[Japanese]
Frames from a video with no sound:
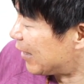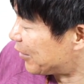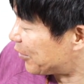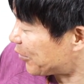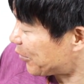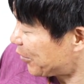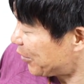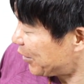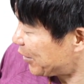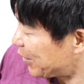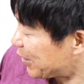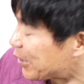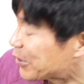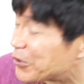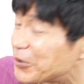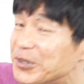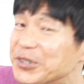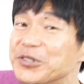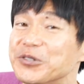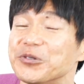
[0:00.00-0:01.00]
じゅういちがつ
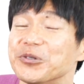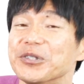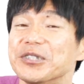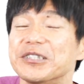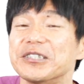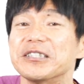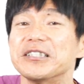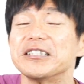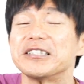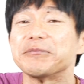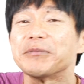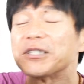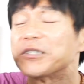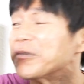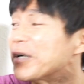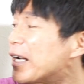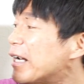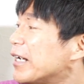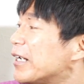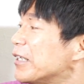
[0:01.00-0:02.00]
のにじゅういちにちまで
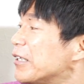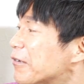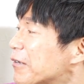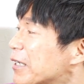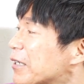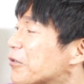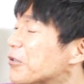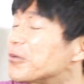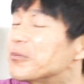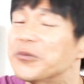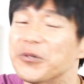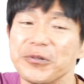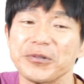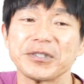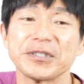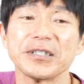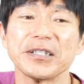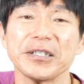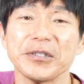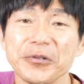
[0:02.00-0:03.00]
の間はこの木
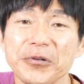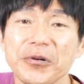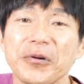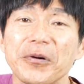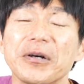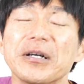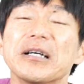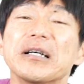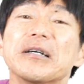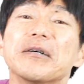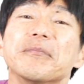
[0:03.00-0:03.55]
星の